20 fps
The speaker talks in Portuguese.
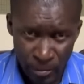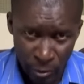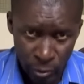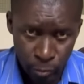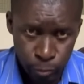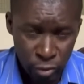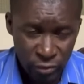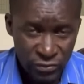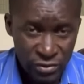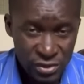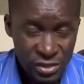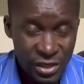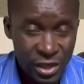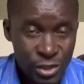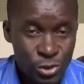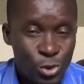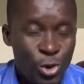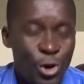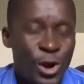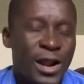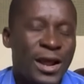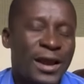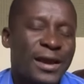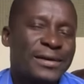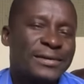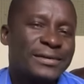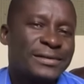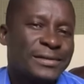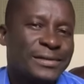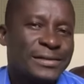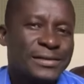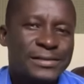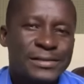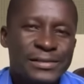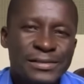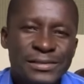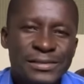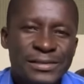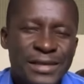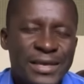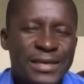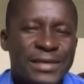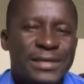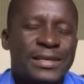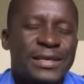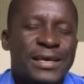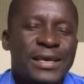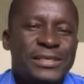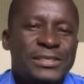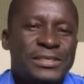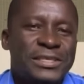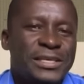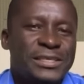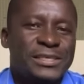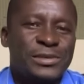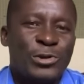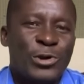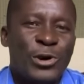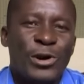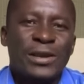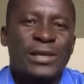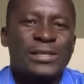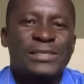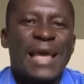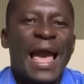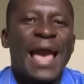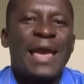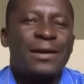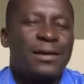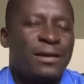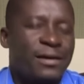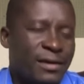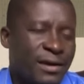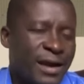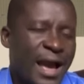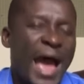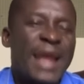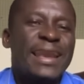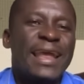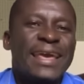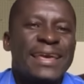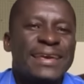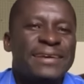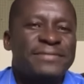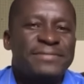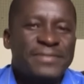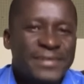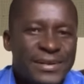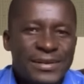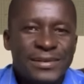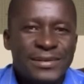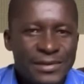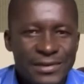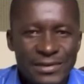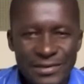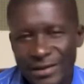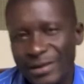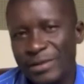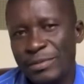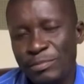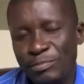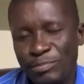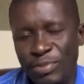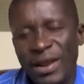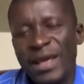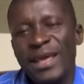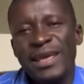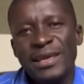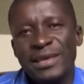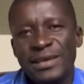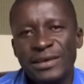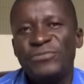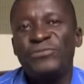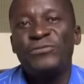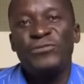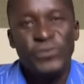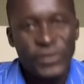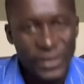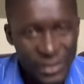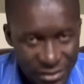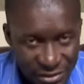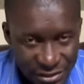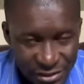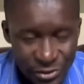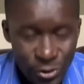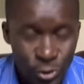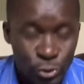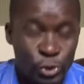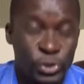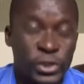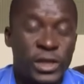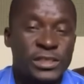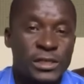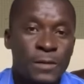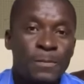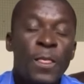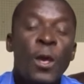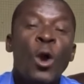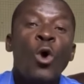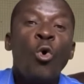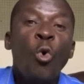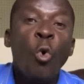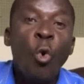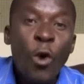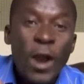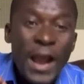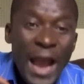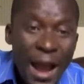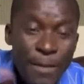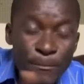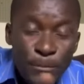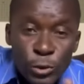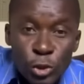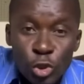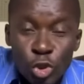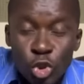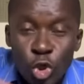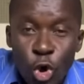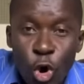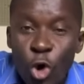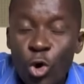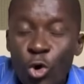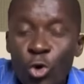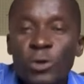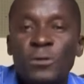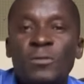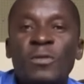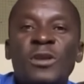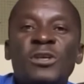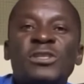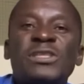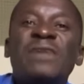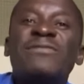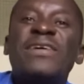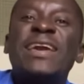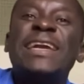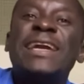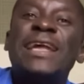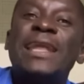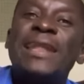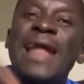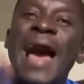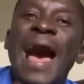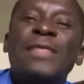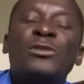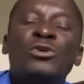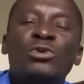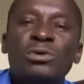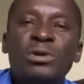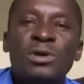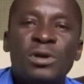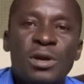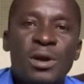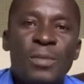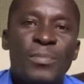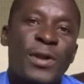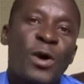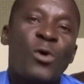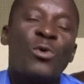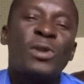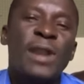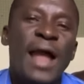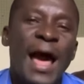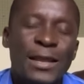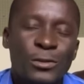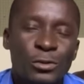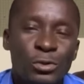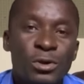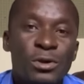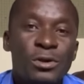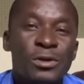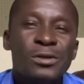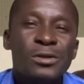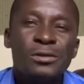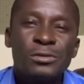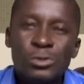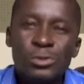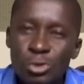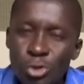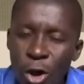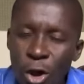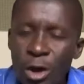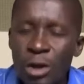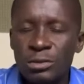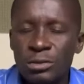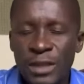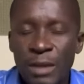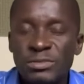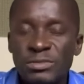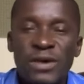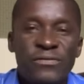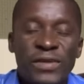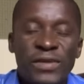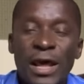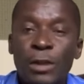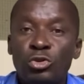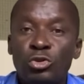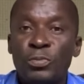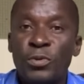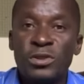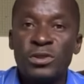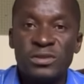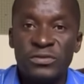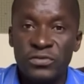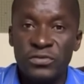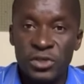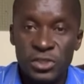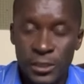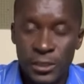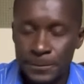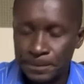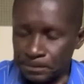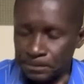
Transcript: provinciais. Ora, em inglês disse, não, it's an even playing field. Ou seja, o campo de jogo estava inclinado para um lado. Só estamos a falar do ponto de vista